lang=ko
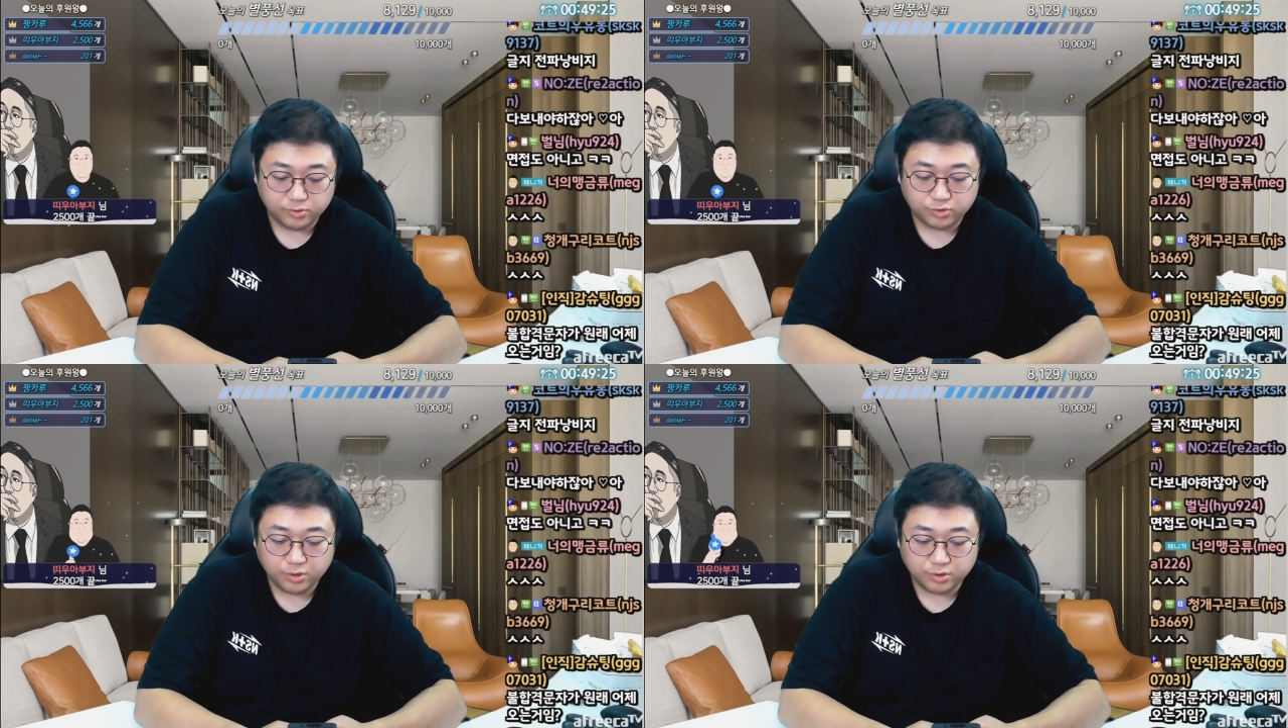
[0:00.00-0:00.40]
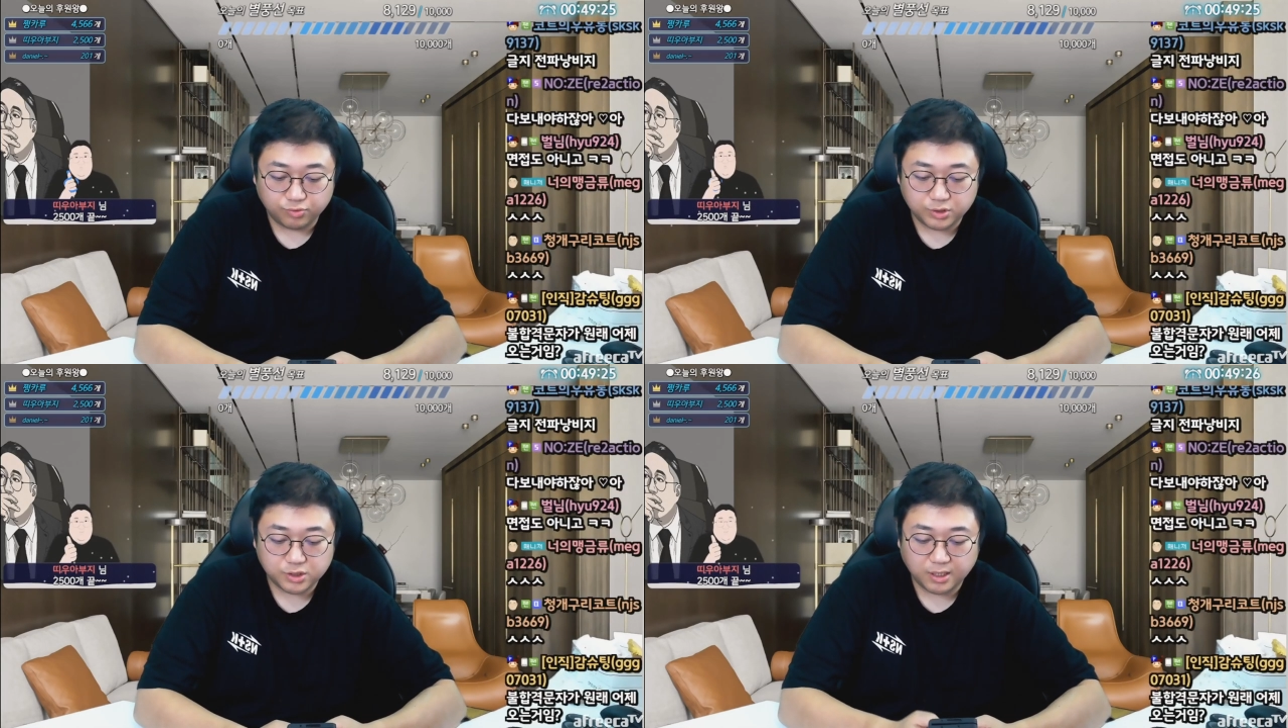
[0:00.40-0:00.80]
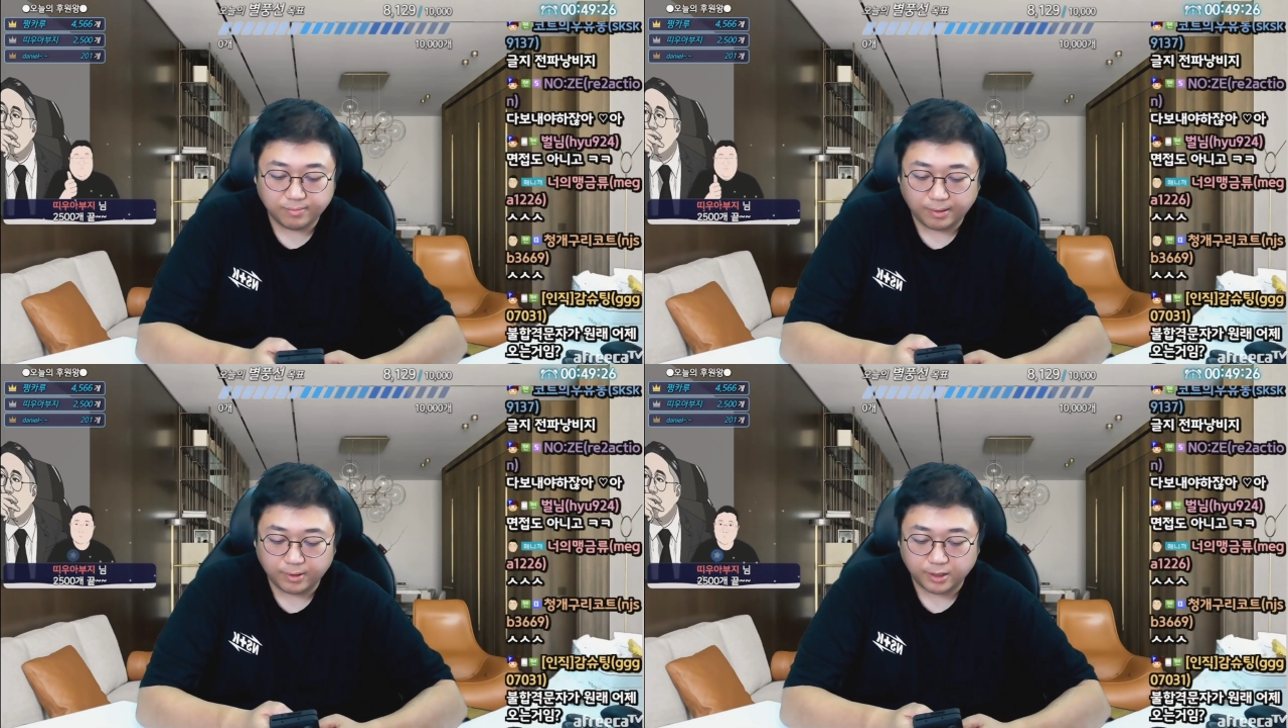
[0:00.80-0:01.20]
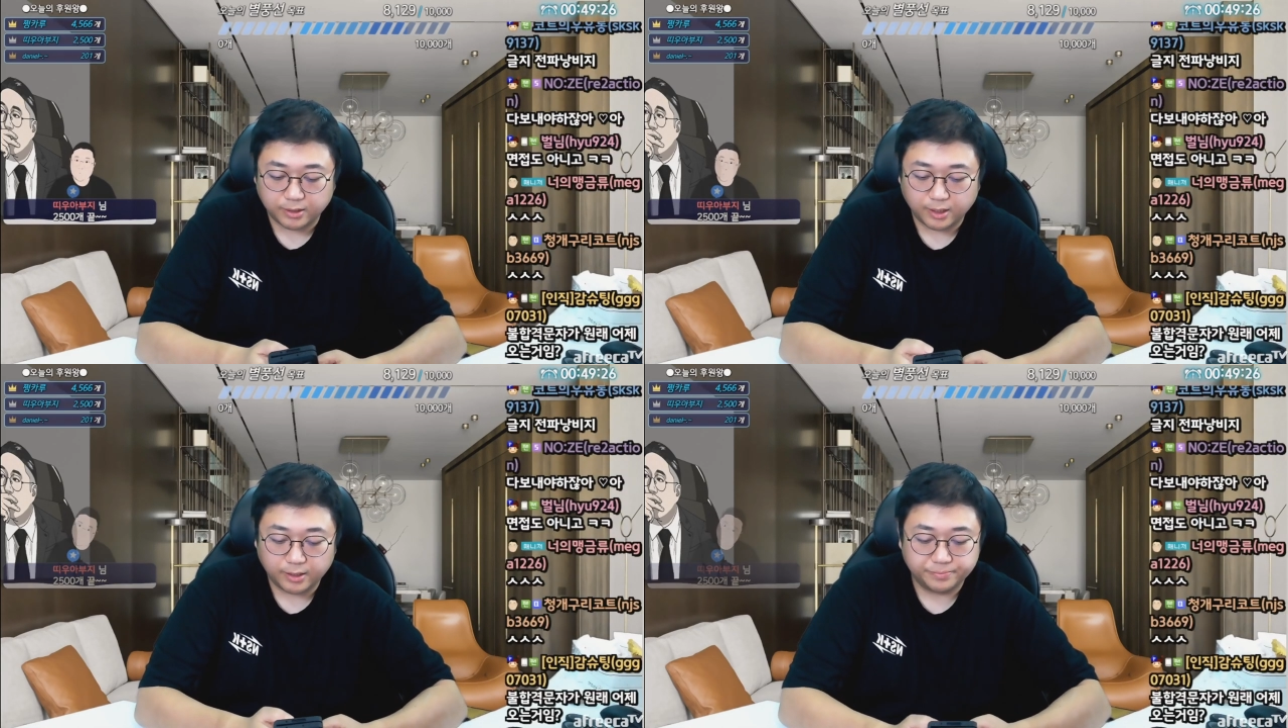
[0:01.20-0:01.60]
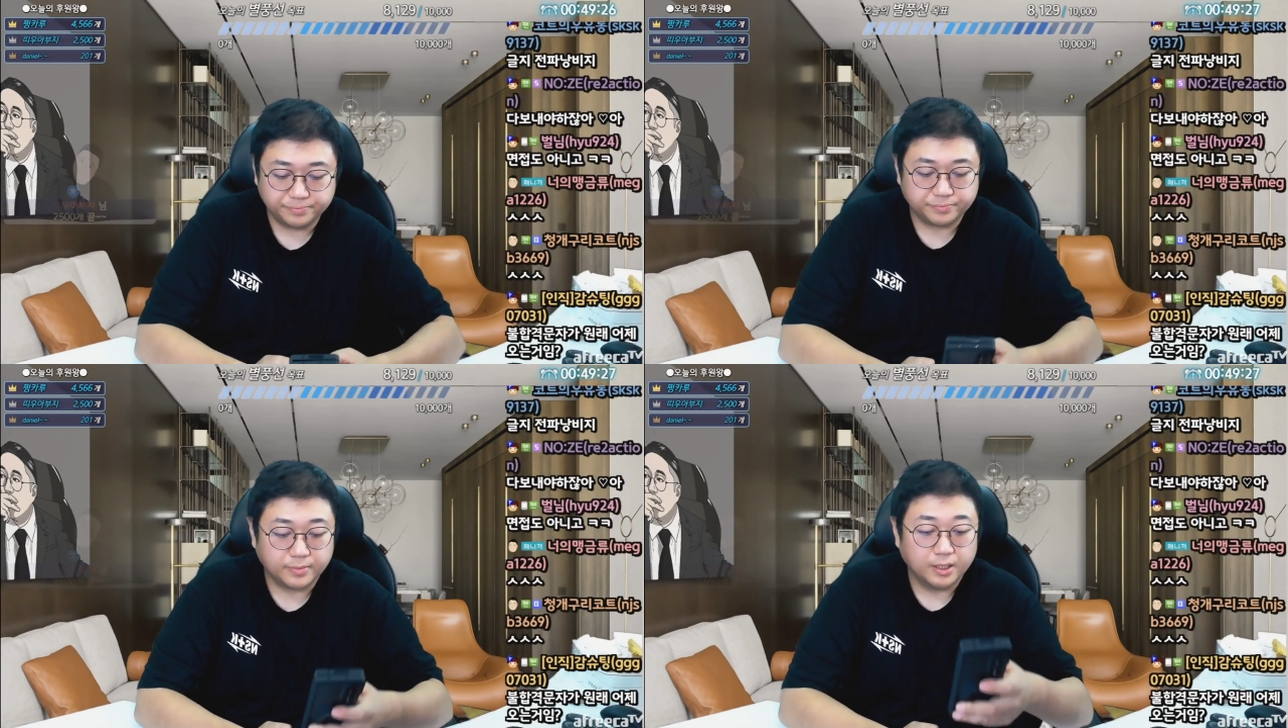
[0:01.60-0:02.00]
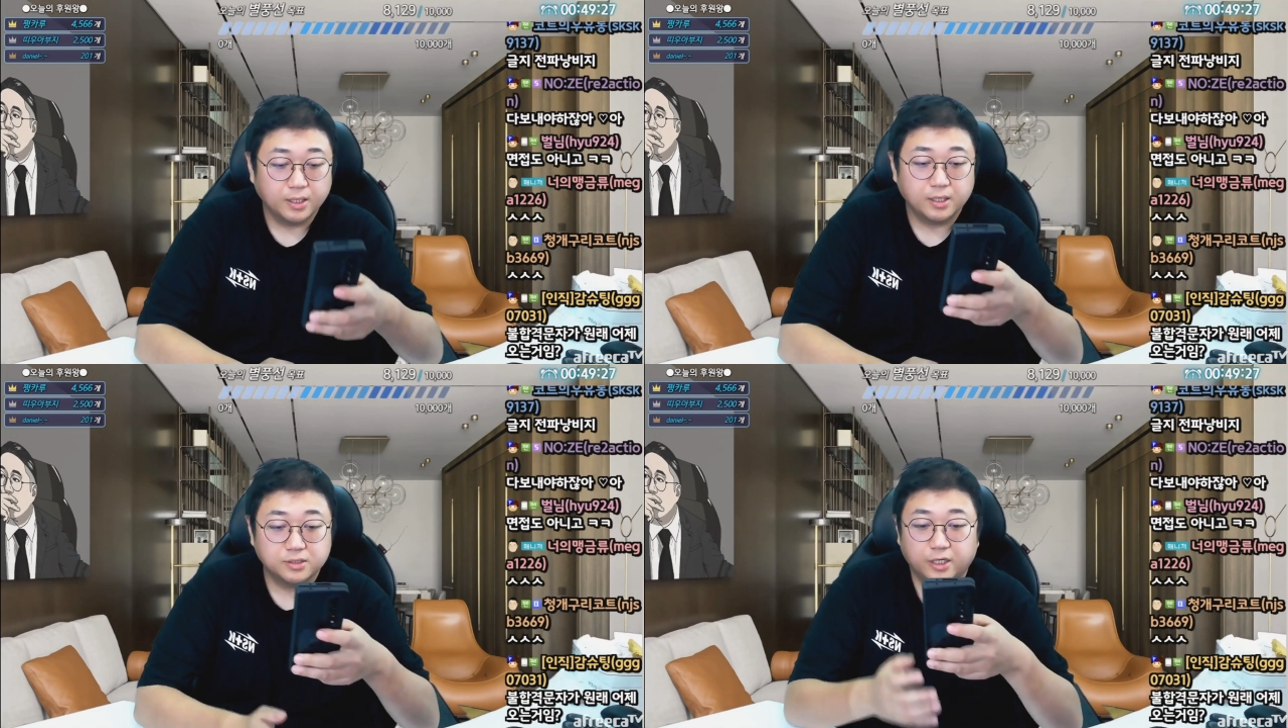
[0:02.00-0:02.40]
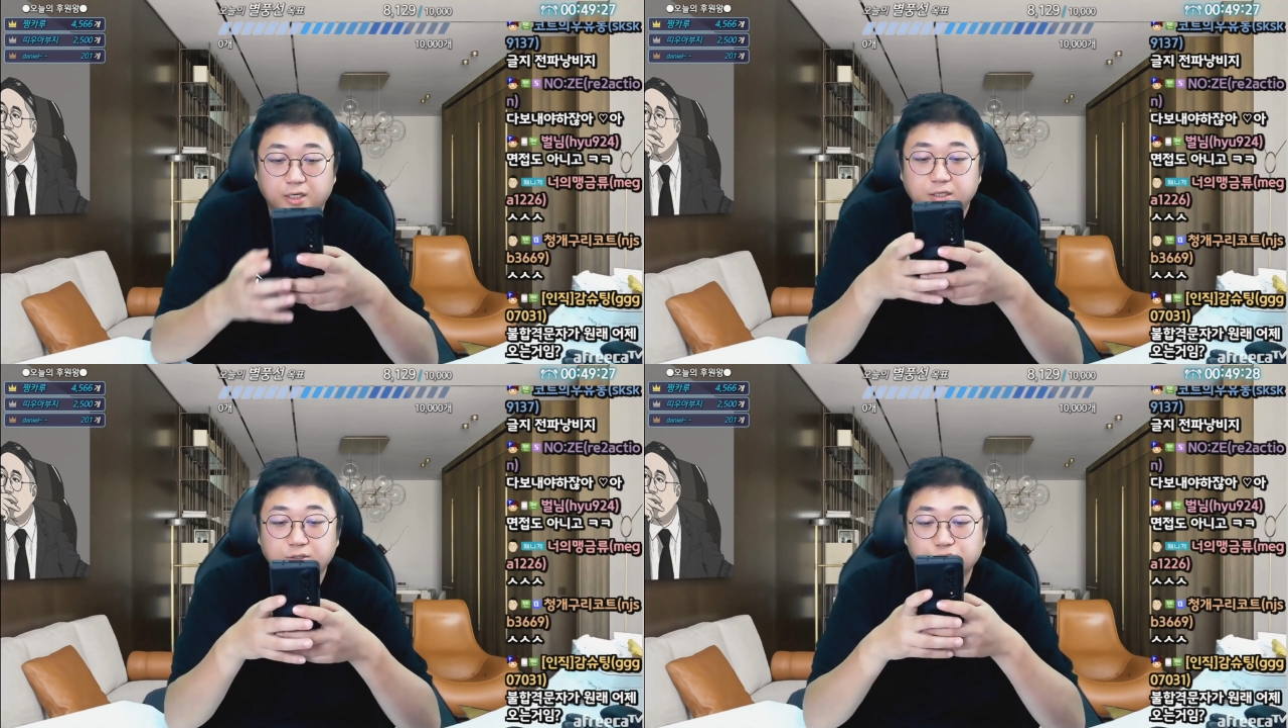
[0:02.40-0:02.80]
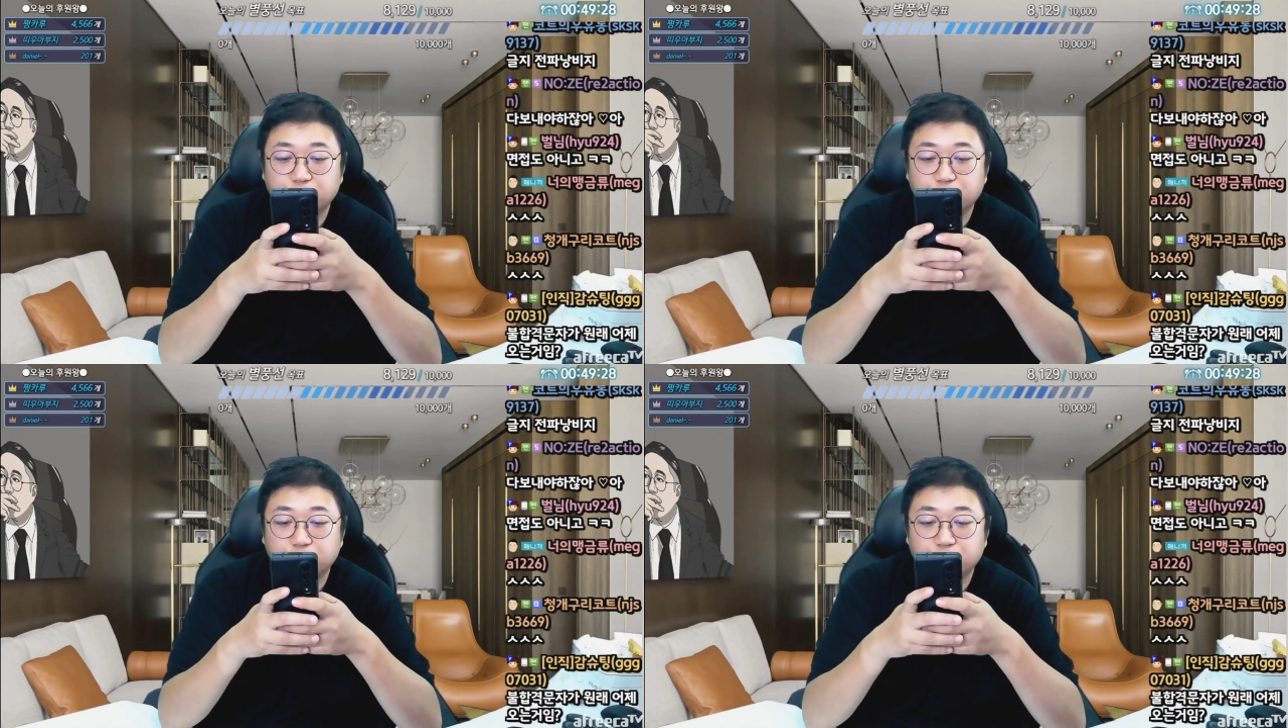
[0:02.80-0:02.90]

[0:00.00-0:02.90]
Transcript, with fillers: 주영이 위치를 한번 봐봐야겠다 젤리로